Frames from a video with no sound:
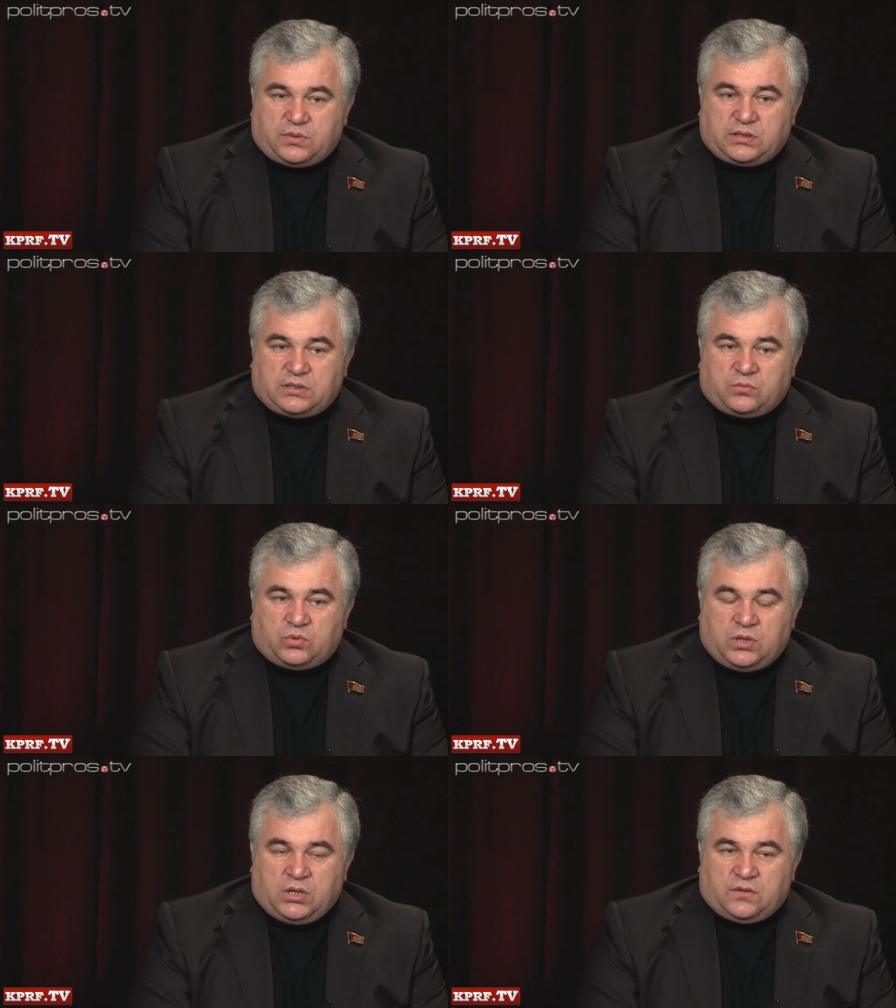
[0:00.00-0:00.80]

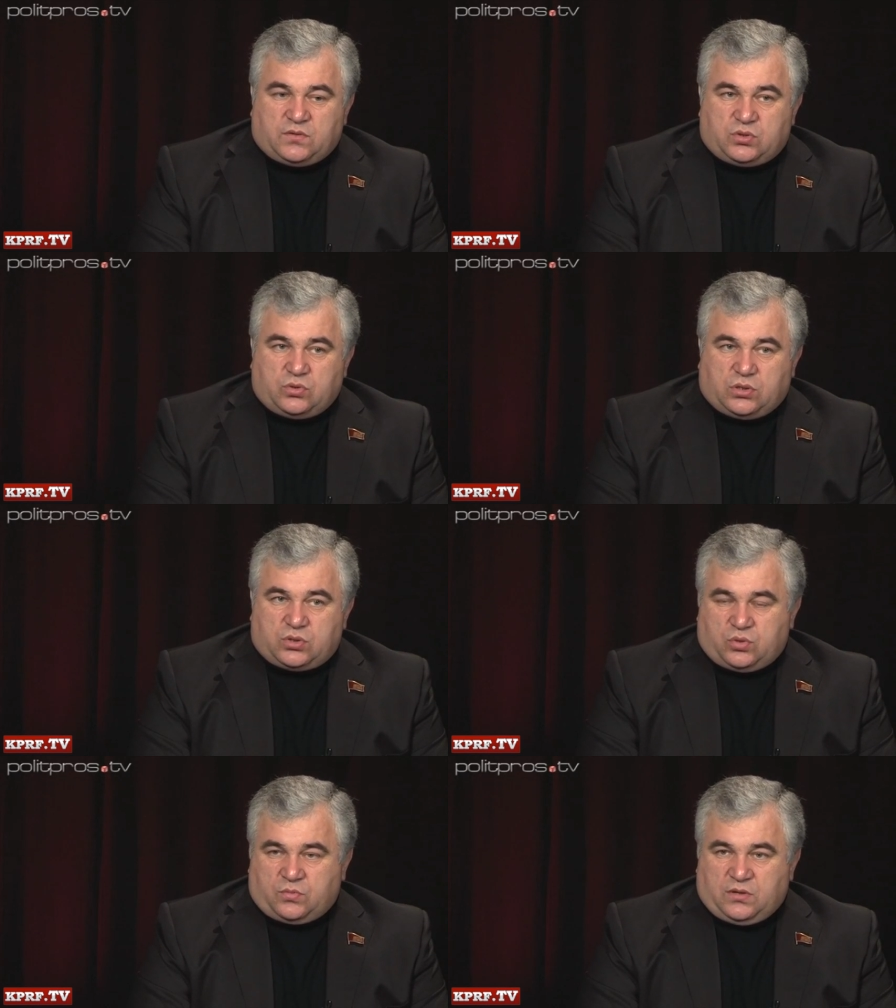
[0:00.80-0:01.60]
Поэтому все, о
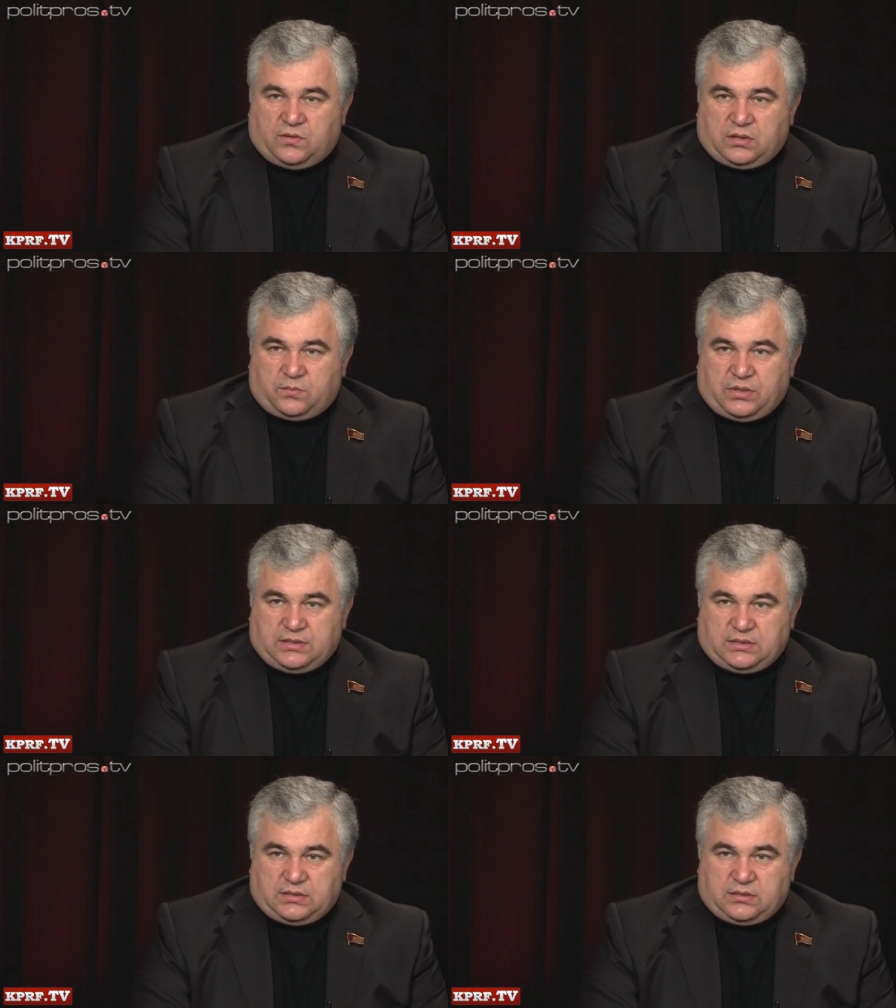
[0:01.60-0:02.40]
чем говорит
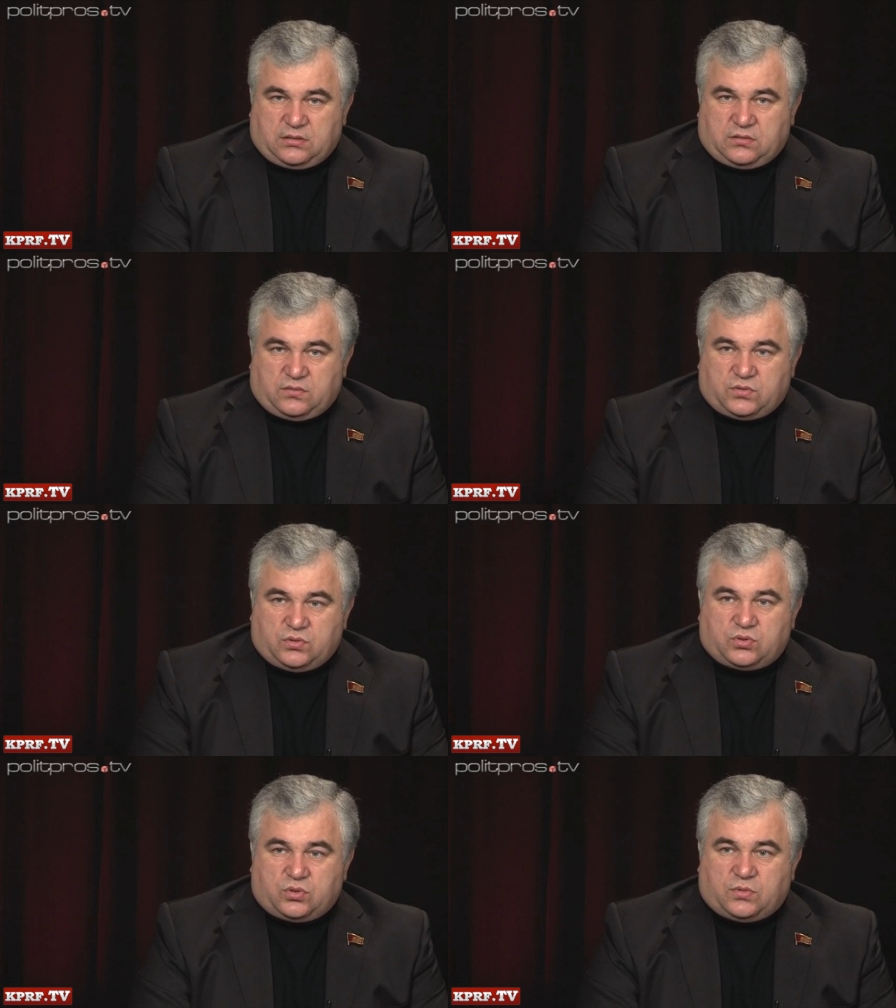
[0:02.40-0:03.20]
президент,
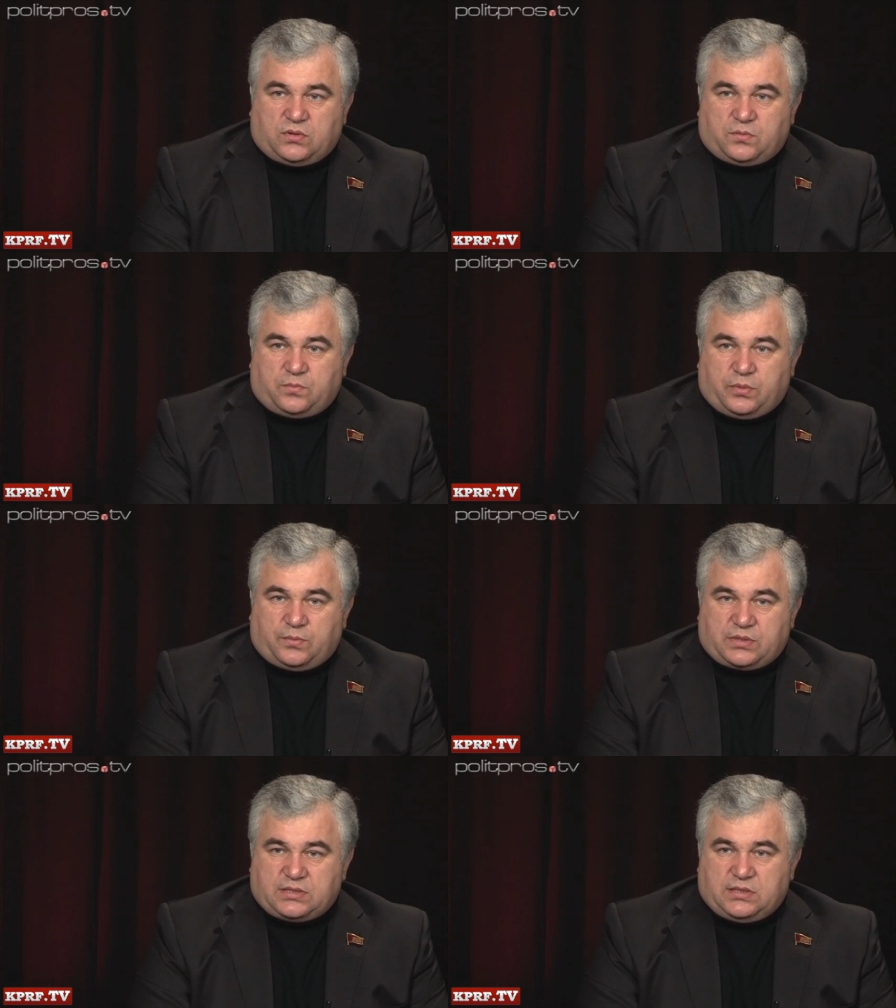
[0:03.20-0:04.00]
все, о чем говорит
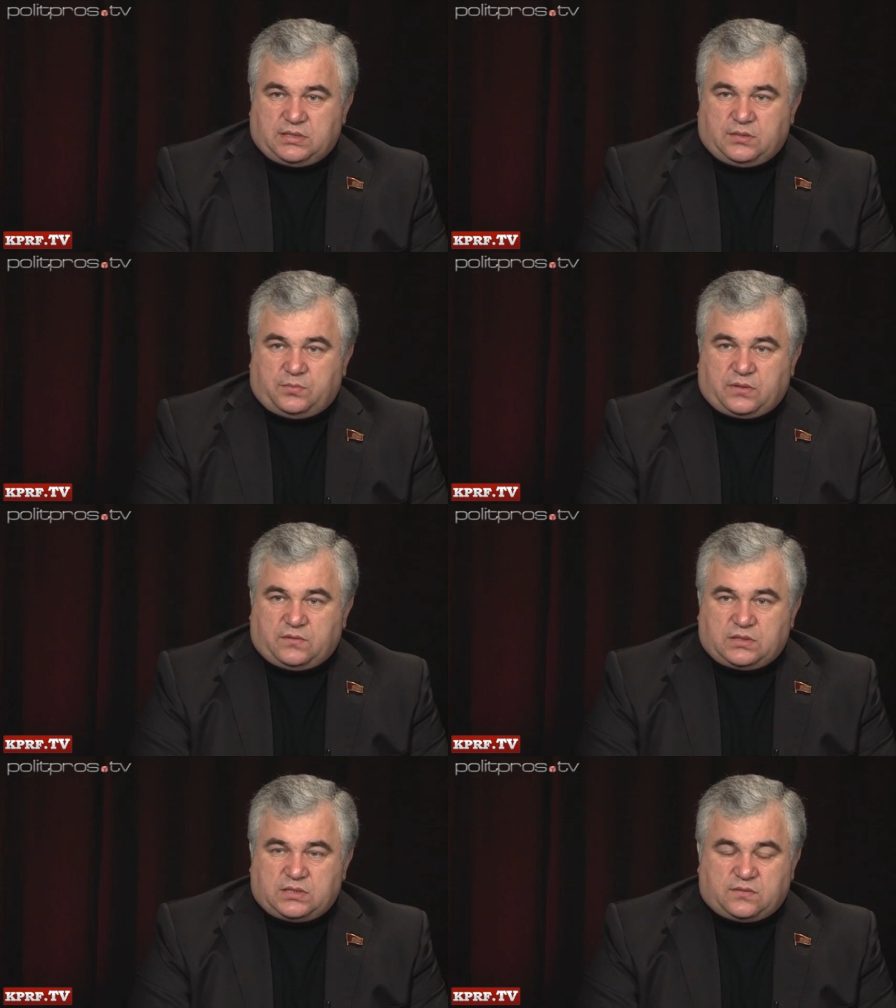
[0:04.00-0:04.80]
председатель
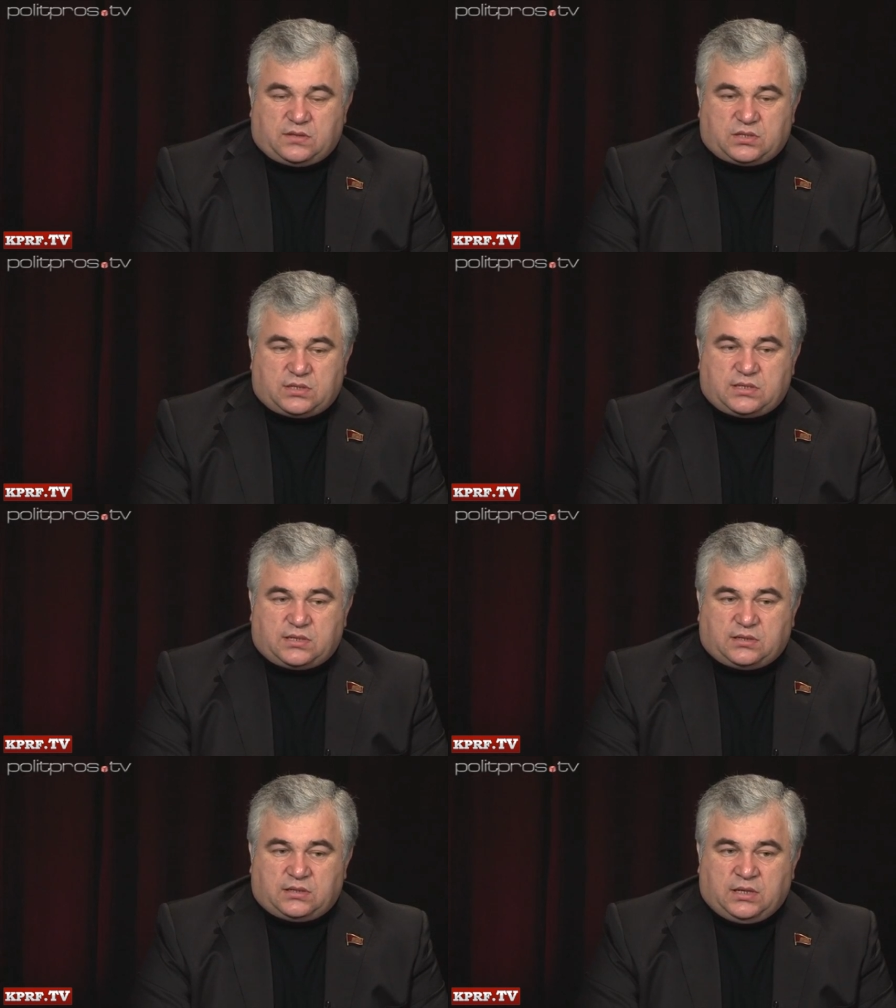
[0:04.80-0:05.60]
правительства нашей
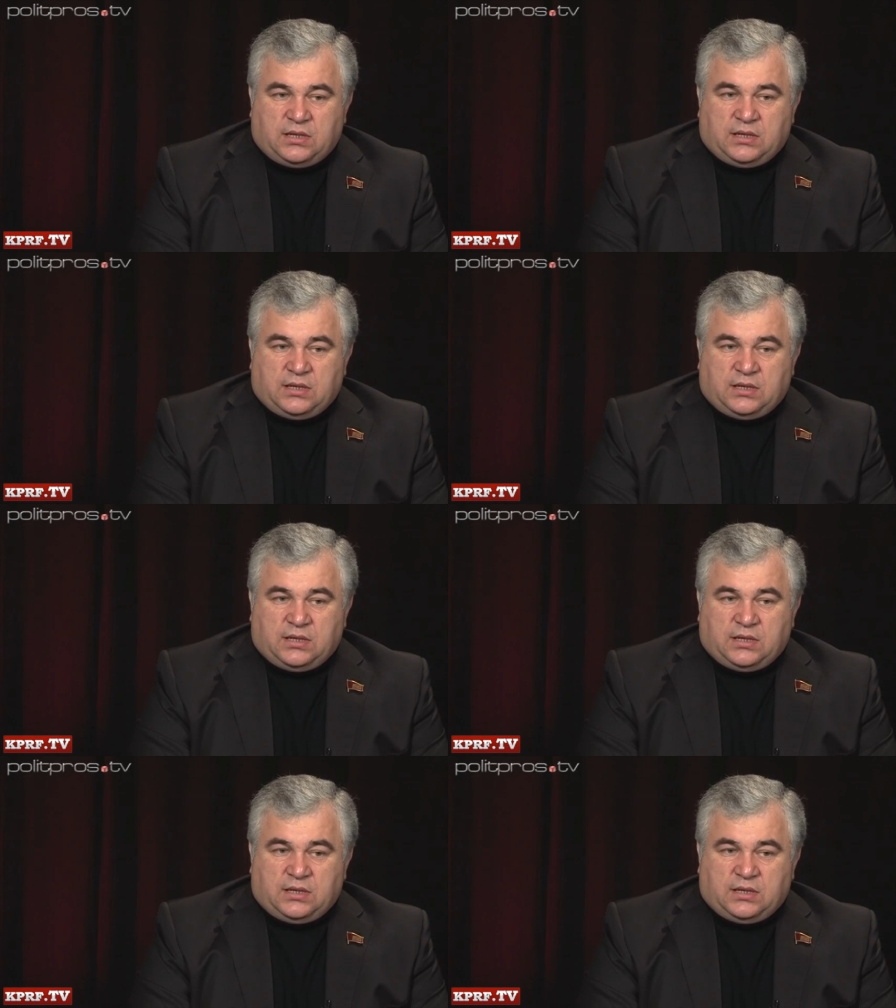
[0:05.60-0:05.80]
страны,